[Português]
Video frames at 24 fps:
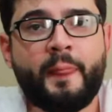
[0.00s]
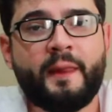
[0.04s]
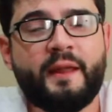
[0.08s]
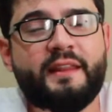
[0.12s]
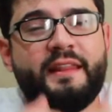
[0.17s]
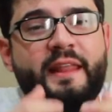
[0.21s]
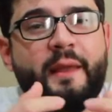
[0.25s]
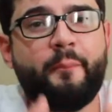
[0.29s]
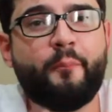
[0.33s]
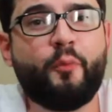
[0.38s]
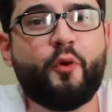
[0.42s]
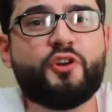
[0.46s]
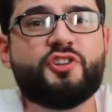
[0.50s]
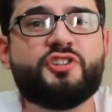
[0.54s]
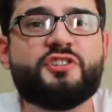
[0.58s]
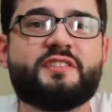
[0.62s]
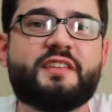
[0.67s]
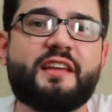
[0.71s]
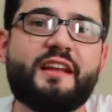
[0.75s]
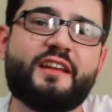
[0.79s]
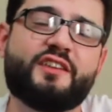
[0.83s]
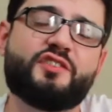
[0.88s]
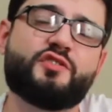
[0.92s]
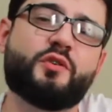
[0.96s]
E depois de
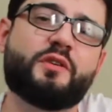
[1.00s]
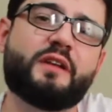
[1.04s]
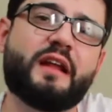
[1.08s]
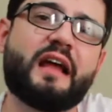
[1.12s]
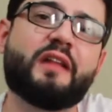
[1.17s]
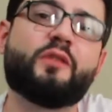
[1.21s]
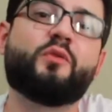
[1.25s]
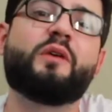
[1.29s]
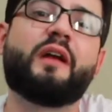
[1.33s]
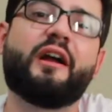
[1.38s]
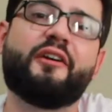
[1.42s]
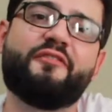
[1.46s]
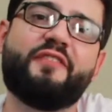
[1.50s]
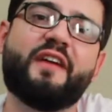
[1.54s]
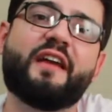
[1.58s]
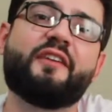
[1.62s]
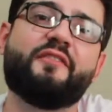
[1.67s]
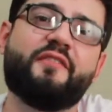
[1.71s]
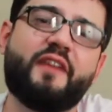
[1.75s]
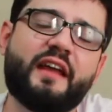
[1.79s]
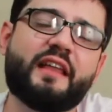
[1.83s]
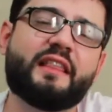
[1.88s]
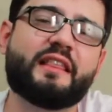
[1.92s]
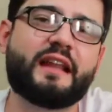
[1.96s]
selecionado o café que
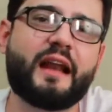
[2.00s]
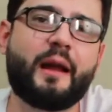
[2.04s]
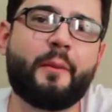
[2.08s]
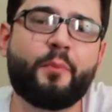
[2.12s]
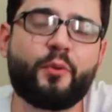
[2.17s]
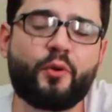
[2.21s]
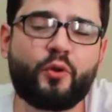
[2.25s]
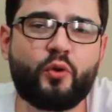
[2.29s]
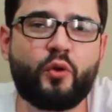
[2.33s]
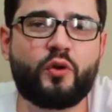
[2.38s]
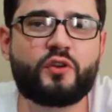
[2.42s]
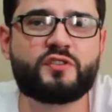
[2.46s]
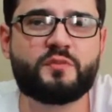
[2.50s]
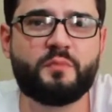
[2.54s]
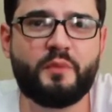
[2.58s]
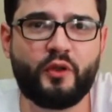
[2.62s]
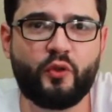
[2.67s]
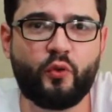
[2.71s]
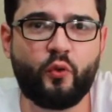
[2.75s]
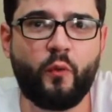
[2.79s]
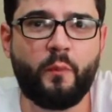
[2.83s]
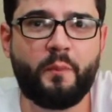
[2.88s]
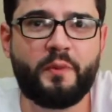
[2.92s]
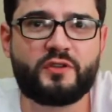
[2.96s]
vai entrar para o nosso
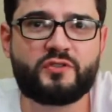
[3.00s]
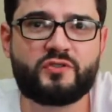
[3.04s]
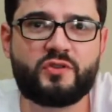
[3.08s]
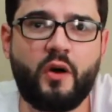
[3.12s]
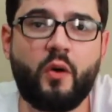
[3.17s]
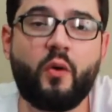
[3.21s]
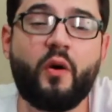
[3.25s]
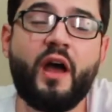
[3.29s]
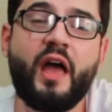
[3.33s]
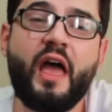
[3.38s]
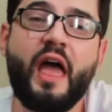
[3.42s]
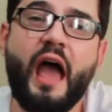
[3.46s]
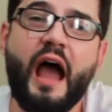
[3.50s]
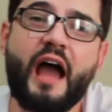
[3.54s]
menu, pessoal,